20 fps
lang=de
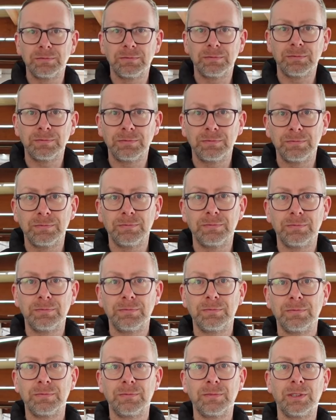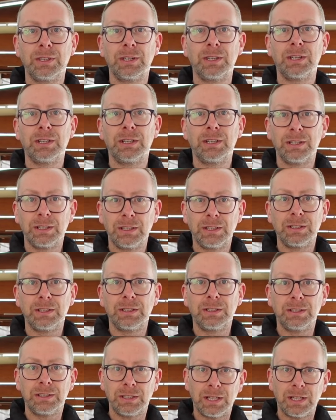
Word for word: Die Sicherung war auf einer anderen.